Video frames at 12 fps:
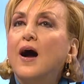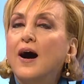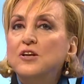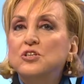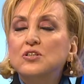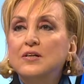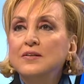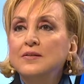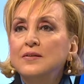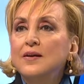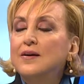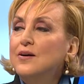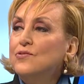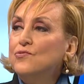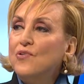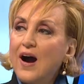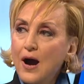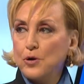aşkın
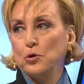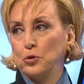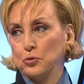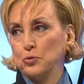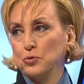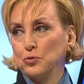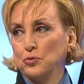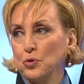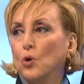var olduğunu